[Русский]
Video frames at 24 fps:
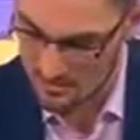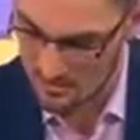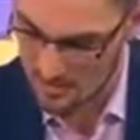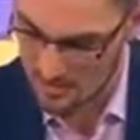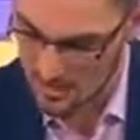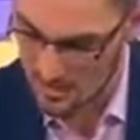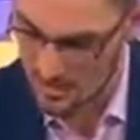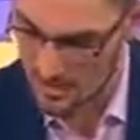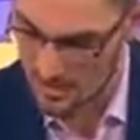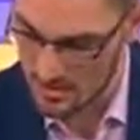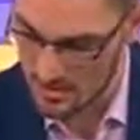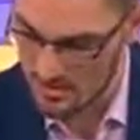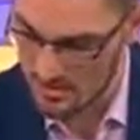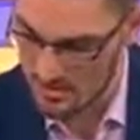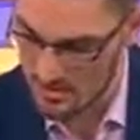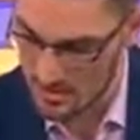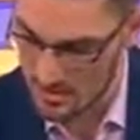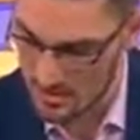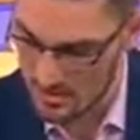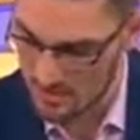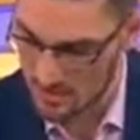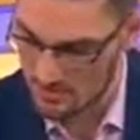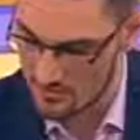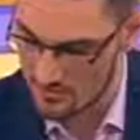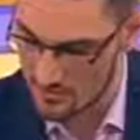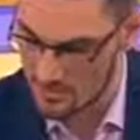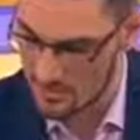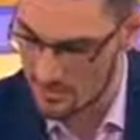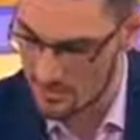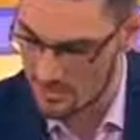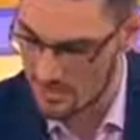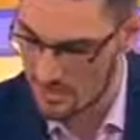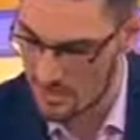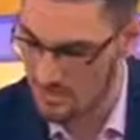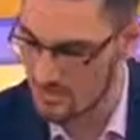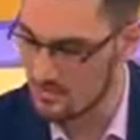породить
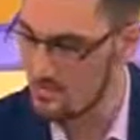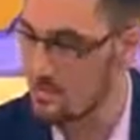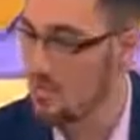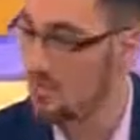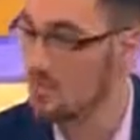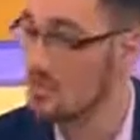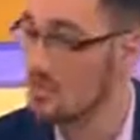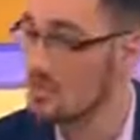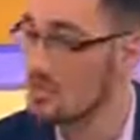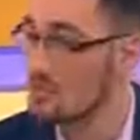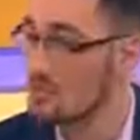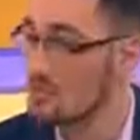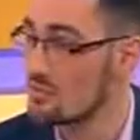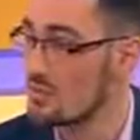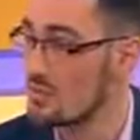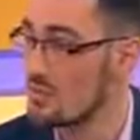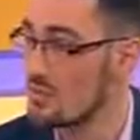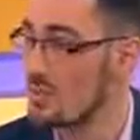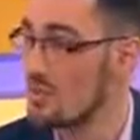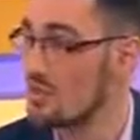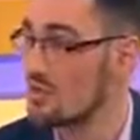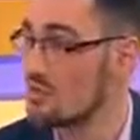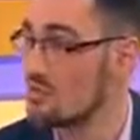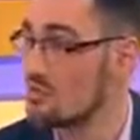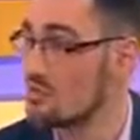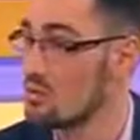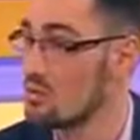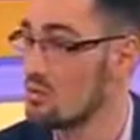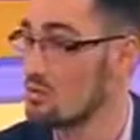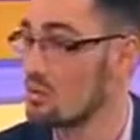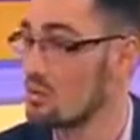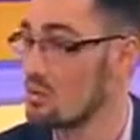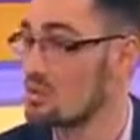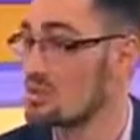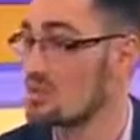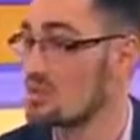вседозволенность, и в дальнейшем блокады
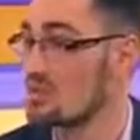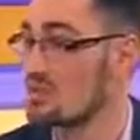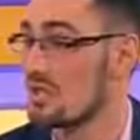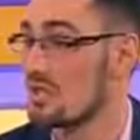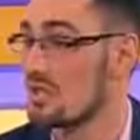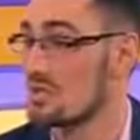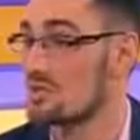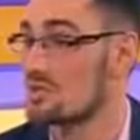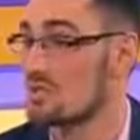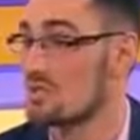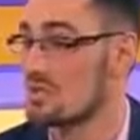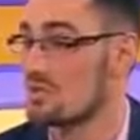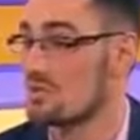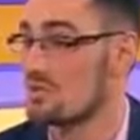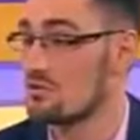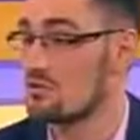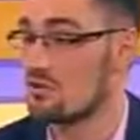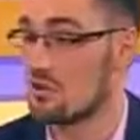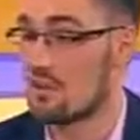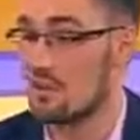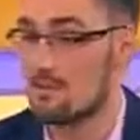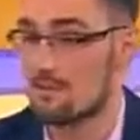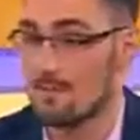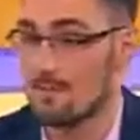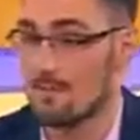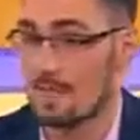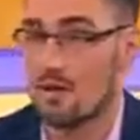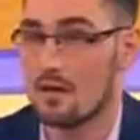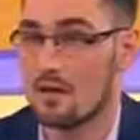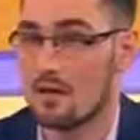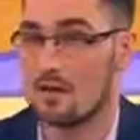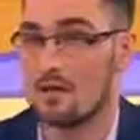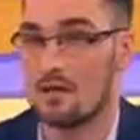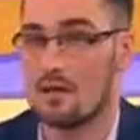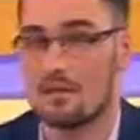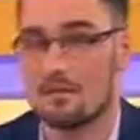могут даже стать частью
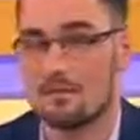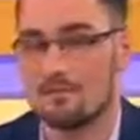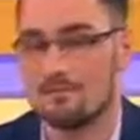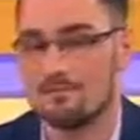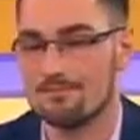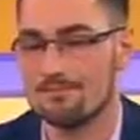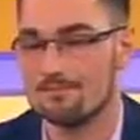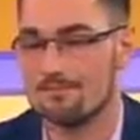а,